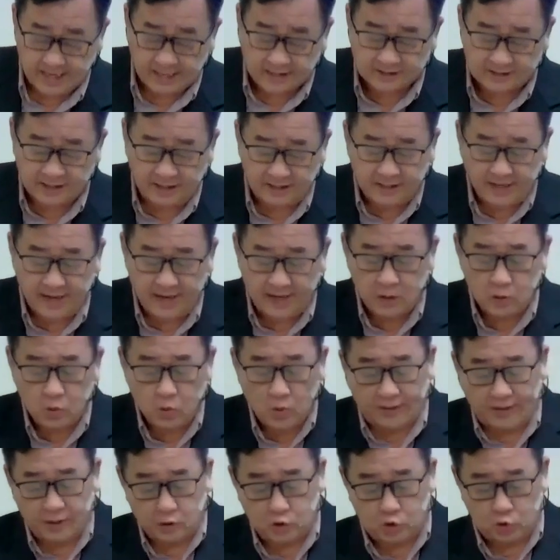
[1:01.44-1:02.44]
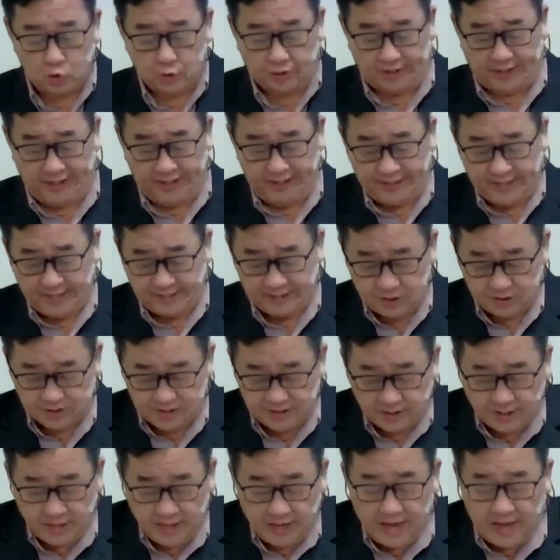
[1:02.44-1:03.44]
今天我的主题呢，就
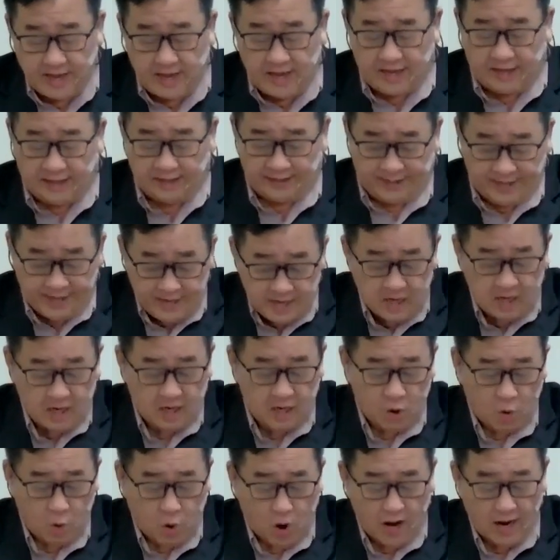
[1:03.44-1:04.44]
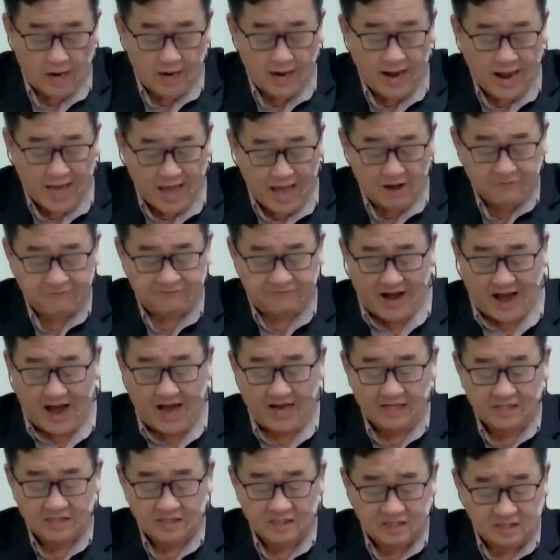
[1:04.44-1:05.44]
是耶和华拉法
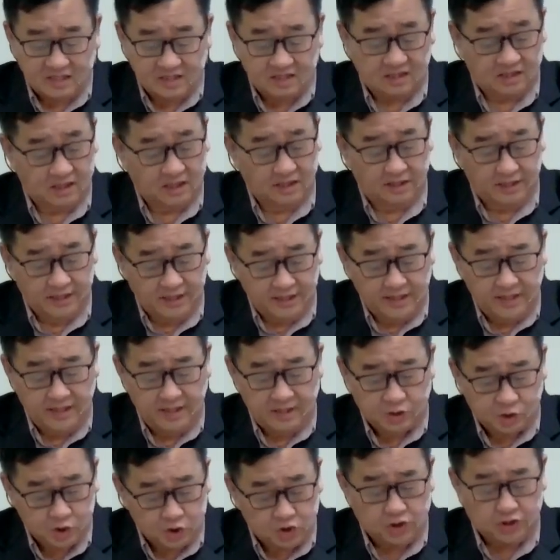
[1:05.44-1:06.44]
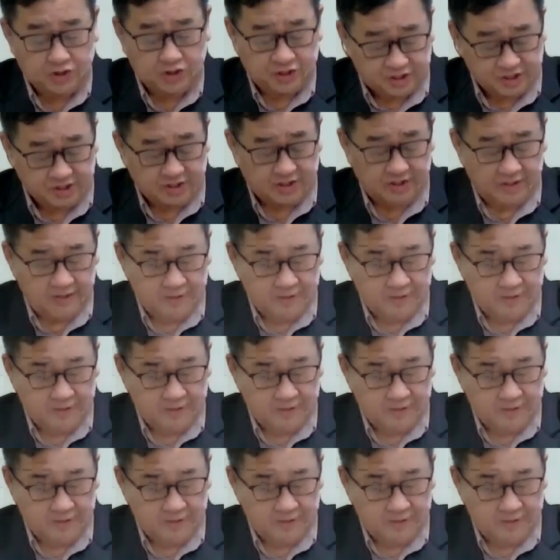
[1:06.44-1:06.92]
是医治者